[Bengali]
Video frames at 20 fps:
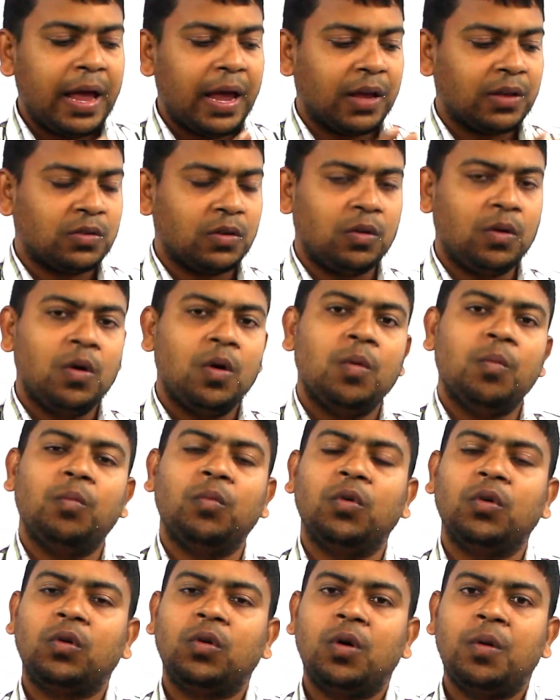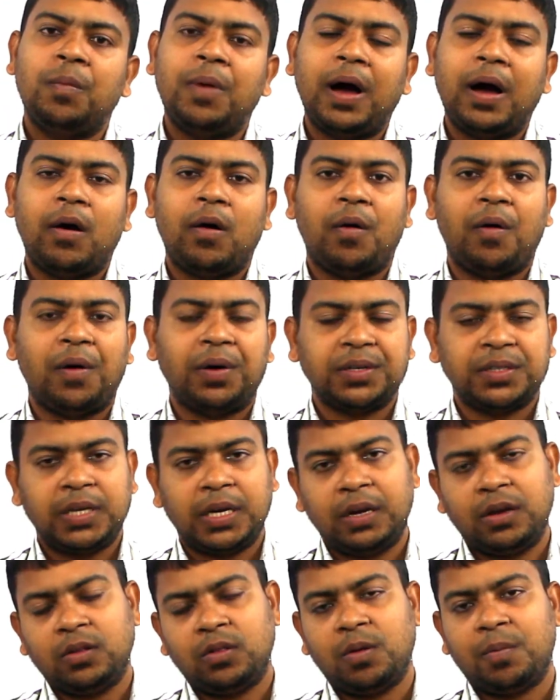একজন মূর্খ বা
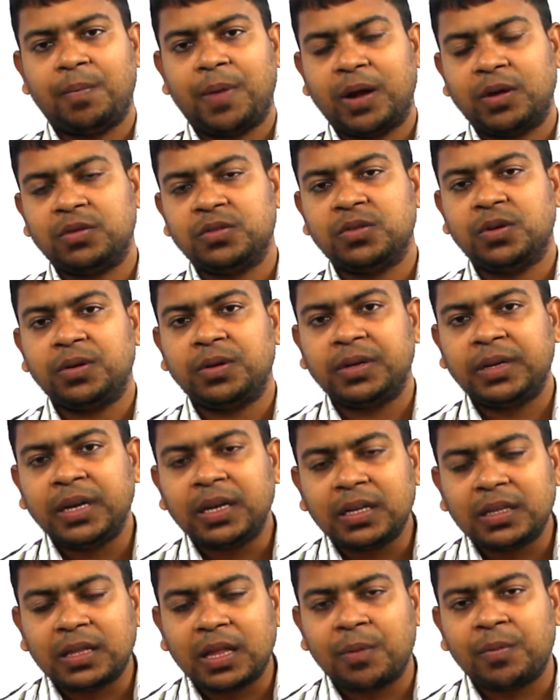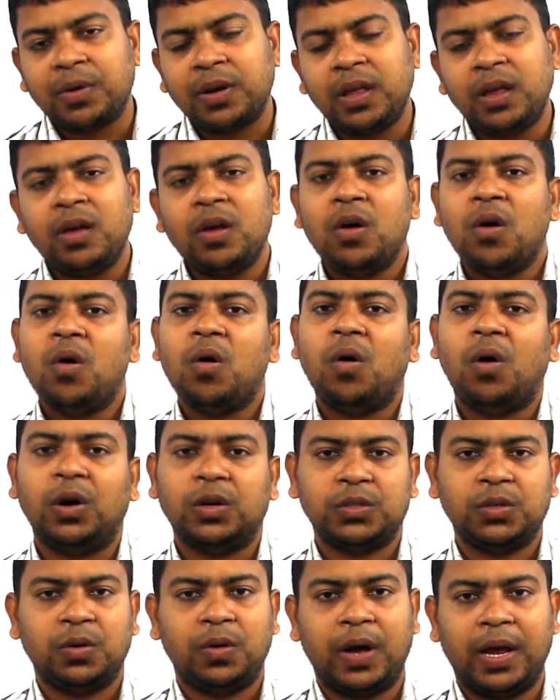অশিক্ষিত মানুষও ঠিক তেমনই
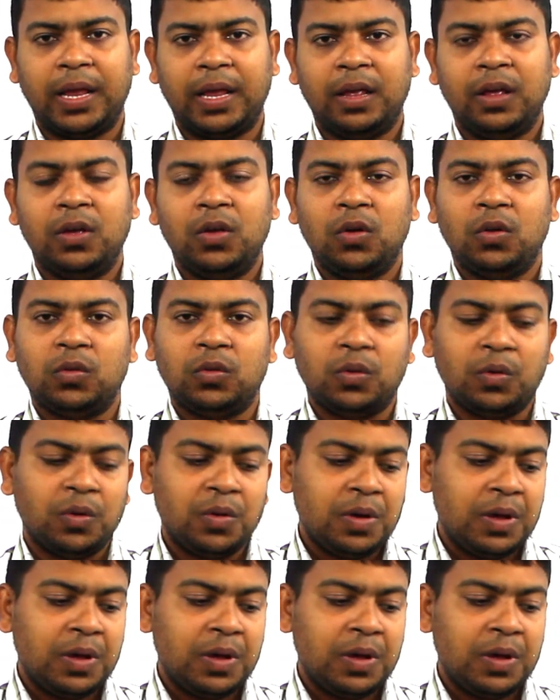অসহায় তো